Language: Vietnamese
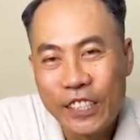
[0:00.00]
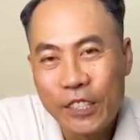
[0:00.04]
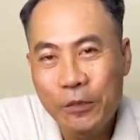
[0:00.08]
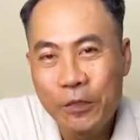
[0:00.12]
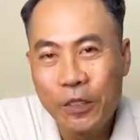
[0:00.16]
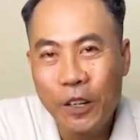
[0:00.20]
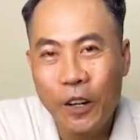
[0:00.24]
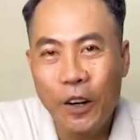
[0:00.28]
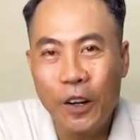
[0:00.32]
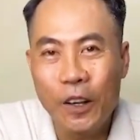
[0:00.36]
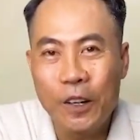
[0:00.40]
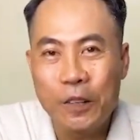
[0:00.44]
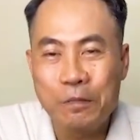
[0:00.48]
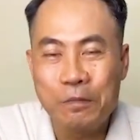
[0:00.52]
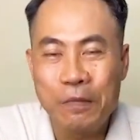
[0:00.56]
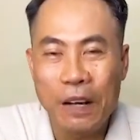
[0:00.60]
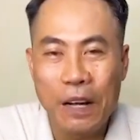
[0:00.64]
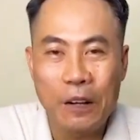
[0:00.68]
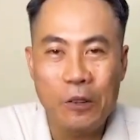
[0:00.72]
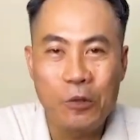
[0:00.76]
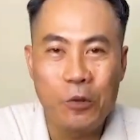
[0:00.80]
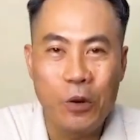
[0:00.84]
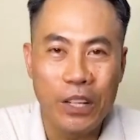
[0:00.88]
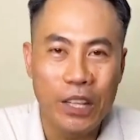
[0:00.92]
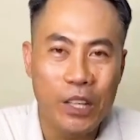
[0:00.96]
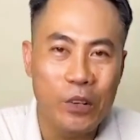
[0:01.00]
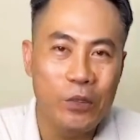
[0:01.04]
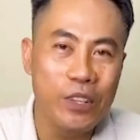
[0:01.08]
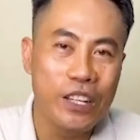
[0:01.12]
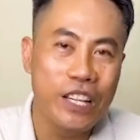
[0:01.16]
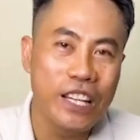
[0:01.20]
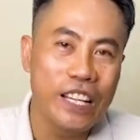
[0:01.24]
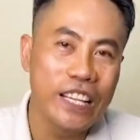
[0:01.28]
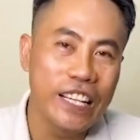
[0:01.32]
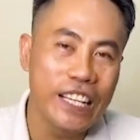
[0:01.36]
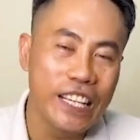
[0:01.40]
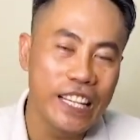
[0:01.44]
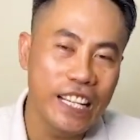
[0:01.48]
đúng rồi bạn Nguyễn Thị
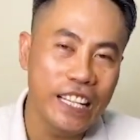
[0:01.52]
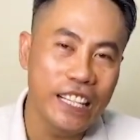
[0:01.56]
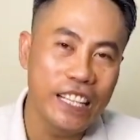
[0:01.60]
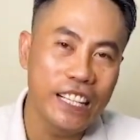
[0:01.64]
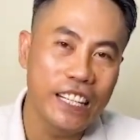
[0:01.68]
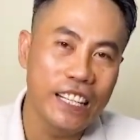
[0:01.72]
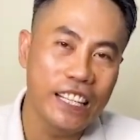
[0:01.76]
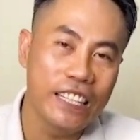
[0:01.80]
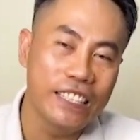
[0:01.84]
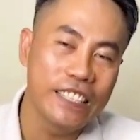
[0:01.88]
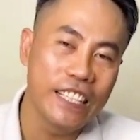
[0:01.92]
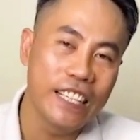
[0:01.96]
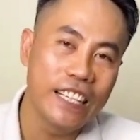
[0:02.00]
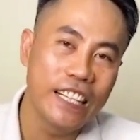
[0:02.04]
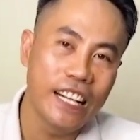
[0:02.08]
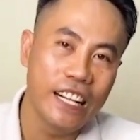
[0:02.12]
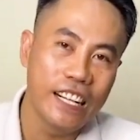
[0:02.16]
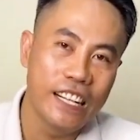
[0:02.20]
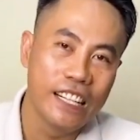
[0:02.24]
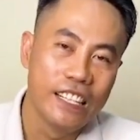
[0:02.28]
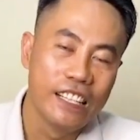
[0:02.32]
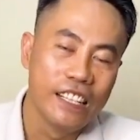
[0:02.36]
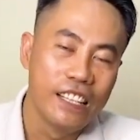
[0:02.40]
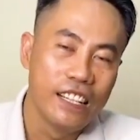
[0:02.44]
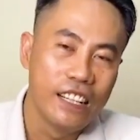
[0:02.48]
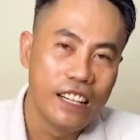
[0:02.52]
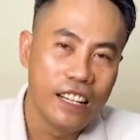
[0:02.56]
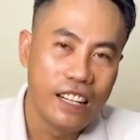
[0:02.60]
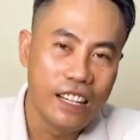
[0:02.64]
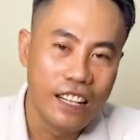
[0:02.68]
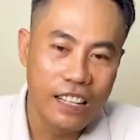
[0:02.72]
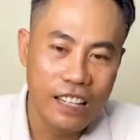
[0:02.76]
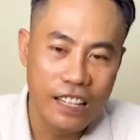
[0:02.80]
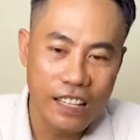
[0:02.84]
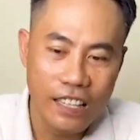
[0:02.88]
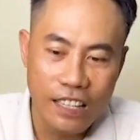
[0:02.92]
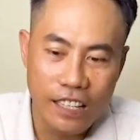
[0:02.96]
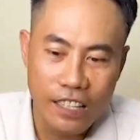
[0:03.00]
Duy Nghĩa anh chị ạ à.
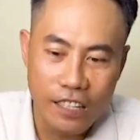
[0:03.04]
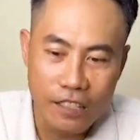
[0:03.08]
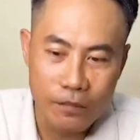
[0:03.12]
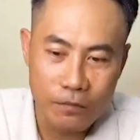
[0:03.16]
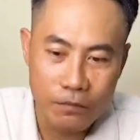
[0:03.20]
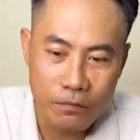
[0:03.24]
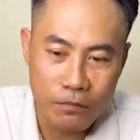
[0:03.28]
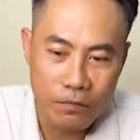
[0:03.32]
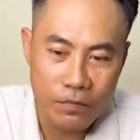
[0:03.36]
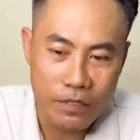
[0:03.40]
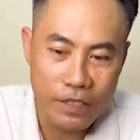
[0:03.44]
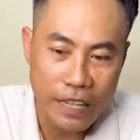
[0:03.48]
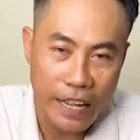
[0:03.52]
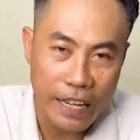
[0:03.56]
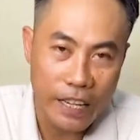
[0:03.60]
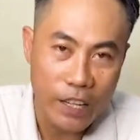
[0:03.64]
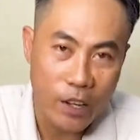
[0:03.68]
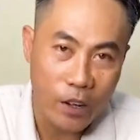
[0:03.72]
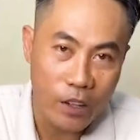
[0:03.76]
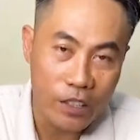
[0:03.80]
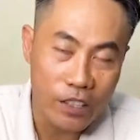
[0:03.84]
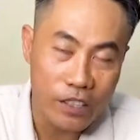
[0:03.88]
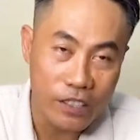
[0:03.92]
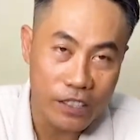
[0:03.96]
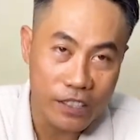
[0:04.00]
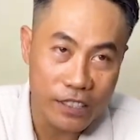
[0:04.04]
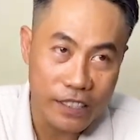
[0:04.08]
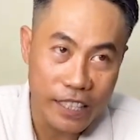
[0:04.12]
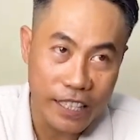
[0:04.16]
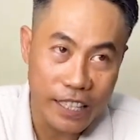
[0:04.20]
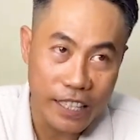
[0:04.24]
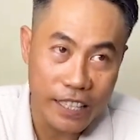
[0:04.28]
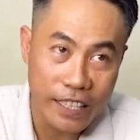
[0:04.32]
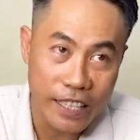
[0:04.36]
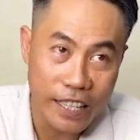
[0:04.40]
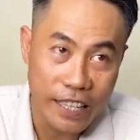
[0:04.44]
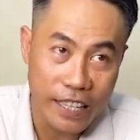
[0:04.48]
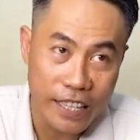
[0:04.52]
Ờ, đã đón được ra,
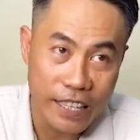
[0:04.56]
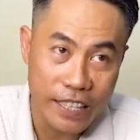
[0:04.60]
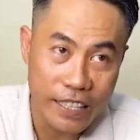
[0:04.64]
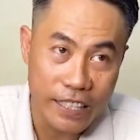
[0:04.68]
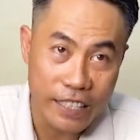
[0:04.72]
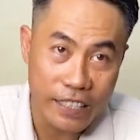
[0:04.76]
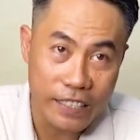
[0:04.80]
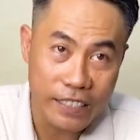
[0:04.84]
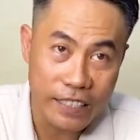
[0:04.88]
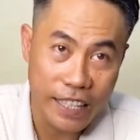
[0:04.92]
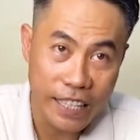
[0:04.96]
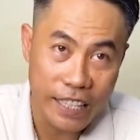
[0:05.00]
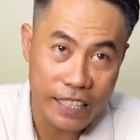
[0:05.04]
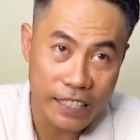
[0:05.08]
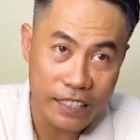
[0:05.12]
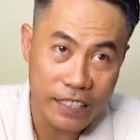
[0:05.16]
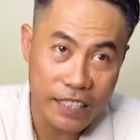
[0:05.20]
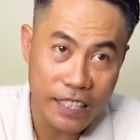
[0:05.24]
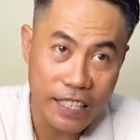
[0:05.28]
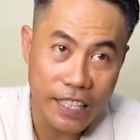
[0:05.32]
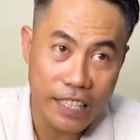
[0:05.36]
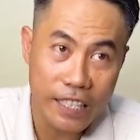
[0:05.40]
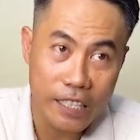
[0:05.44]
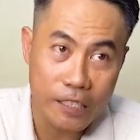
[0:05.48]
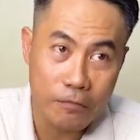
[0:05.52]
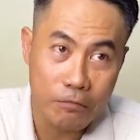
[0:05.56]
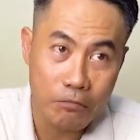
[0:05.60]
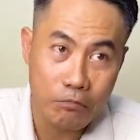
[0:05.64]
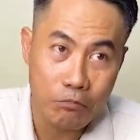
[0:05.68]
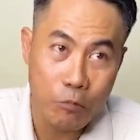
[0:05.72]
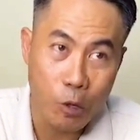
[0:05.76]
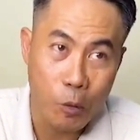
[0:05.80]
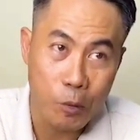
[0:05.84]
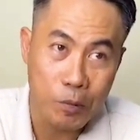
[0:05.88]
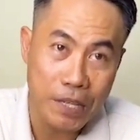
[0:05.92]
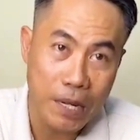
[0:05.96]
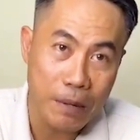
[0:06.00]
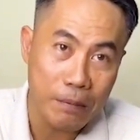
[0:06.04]
ra cái cân nặng nó là
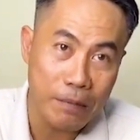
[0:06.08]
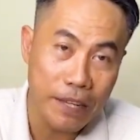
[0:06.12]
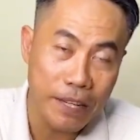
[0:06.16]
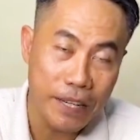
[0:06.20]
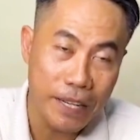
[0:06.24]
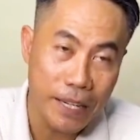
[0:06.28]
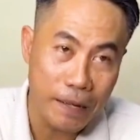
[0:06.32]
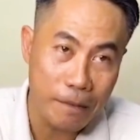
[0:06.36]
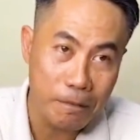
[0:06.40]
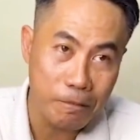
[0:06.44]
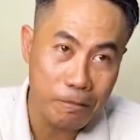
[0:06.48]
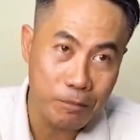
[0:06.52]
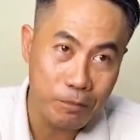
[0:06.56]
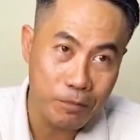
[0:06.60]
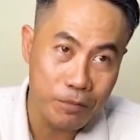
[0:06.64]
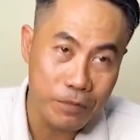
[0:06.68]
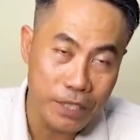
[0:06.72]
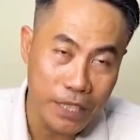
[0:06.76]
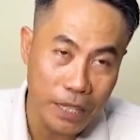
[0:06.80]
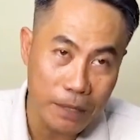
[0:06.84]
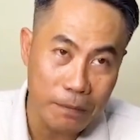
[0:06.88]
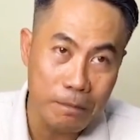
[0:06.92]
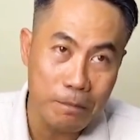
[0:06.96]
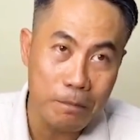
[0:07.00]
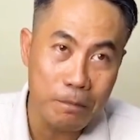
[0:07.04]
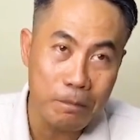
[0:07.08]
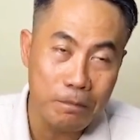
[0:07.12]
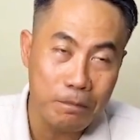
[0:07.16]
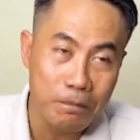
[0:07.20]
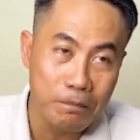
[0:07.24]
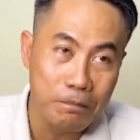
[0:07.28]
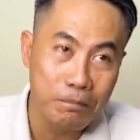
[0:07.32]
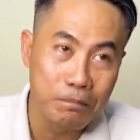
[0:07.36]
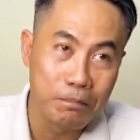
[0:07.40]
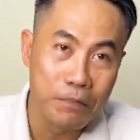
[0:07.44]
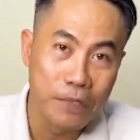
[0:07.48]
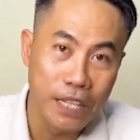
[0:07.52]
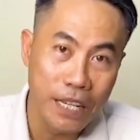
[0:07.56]

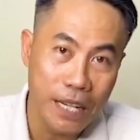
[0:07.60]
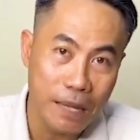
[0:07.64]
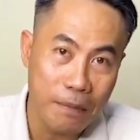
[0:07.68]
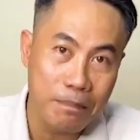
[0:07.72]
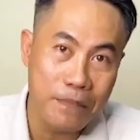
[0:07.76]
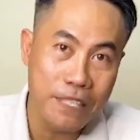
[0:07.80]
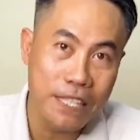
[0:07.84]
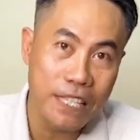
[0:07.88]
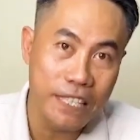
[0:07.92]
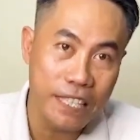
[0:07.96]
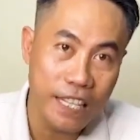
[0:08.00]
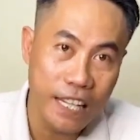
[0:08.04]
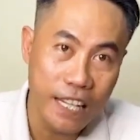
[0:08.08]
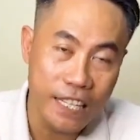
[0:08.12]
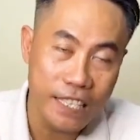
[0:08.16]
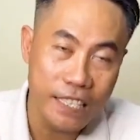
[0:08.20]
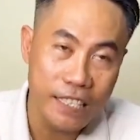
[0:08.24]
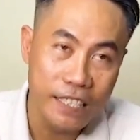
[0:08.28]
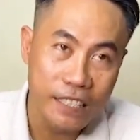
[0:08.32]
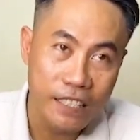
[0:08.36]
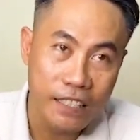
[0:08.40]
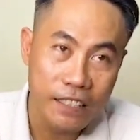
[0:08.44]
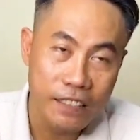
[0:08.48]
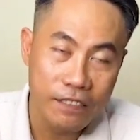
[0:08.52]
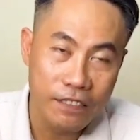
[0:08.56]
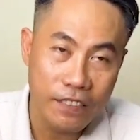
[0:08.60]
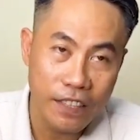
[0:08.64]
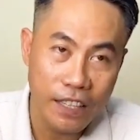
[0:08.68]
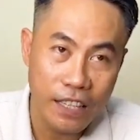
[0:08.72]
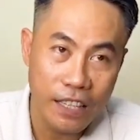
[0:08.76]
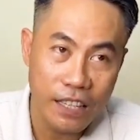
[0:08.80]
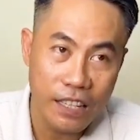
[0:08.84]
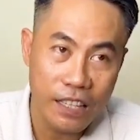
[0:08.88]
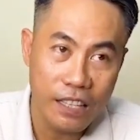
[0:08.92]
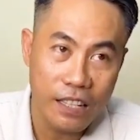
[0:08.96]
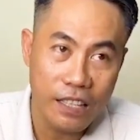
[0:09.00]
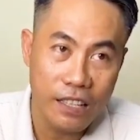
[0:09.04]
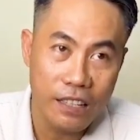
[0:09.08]
105.15 CT
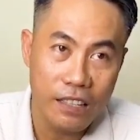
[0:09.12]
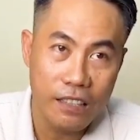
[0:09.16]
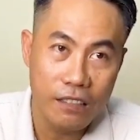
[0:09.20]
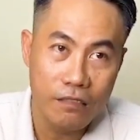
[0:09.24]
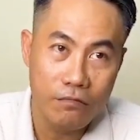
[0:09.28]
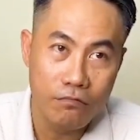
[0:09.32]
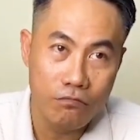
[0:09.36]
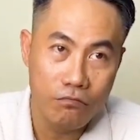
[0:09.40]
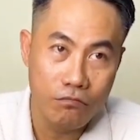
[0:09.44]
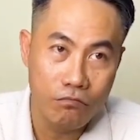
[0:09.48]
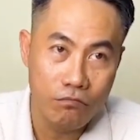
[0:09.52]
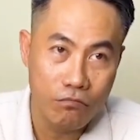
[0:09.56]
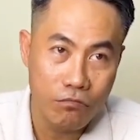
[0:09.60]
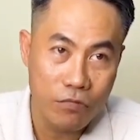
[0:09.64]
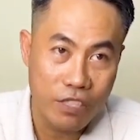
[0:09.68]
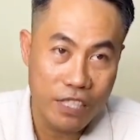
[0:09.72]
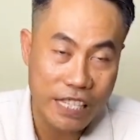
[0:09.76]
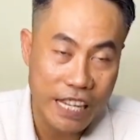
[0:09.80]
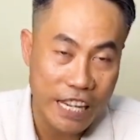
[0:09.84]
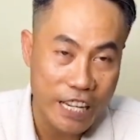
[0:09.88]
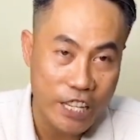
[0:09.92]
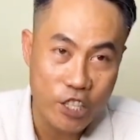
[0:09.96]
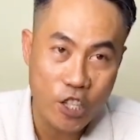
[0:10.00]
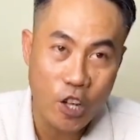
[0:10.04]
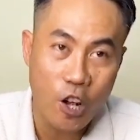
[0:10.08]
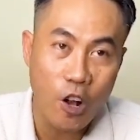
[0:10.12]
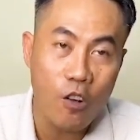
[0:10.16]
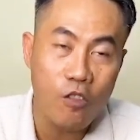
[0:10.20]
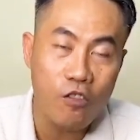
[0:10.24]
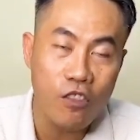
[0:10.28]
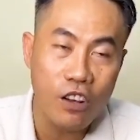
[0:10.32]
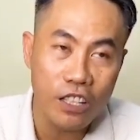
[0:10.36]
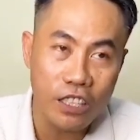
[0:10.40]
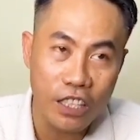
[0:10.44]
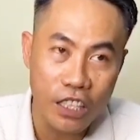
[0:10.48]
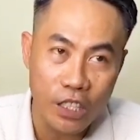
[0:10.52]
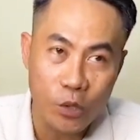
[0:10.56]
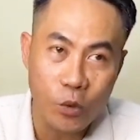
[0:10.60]
và sai số
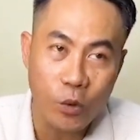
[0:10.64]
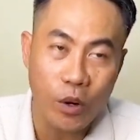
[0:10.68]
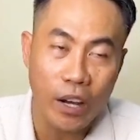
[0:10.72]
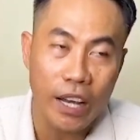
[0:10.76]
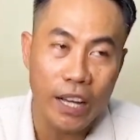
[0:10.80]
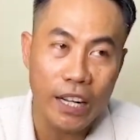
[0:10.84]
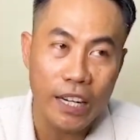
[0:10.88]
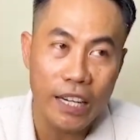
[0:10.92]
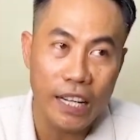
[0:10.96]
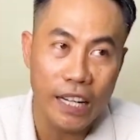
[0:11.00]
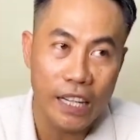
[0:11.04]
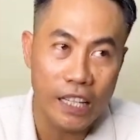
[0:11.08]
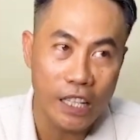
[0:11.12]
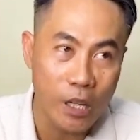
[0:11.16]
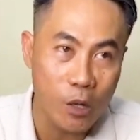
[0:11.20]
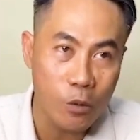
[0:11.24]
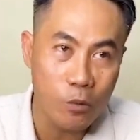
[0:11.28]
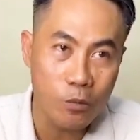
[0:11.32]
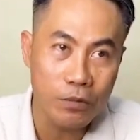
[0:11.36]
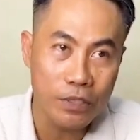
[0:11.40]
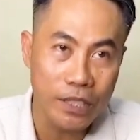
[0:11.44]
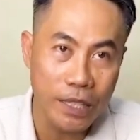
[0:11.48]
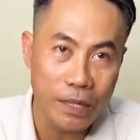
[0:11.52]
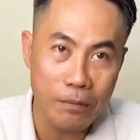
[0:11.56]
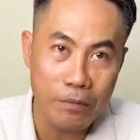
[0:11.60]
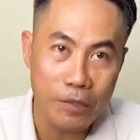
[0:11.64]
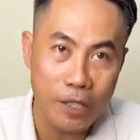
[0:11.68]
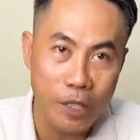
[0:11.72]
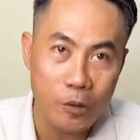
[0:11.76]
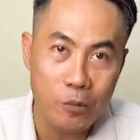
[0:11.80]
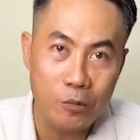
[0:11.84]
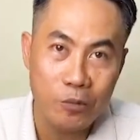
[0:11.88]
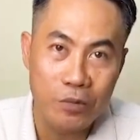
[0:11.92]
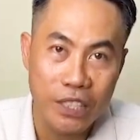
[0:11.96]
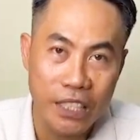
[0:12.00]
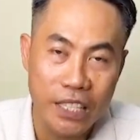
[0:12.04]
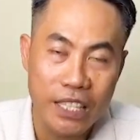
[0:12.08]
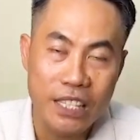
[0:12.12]
với kết quả là
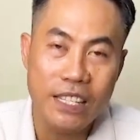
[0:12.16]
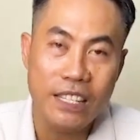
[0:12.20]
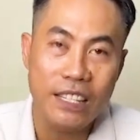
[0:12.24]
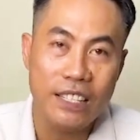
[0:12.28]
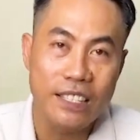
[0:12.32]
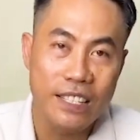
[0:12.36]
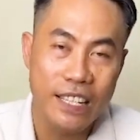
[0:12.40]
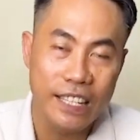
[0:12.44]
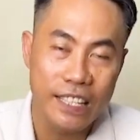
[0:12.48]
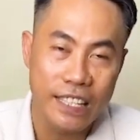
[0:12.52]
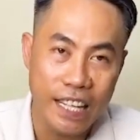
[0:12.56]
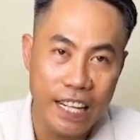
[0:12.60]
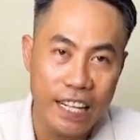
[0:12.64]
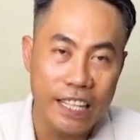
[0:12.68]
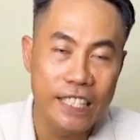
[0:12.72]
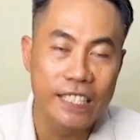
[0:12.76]
0.09 CT.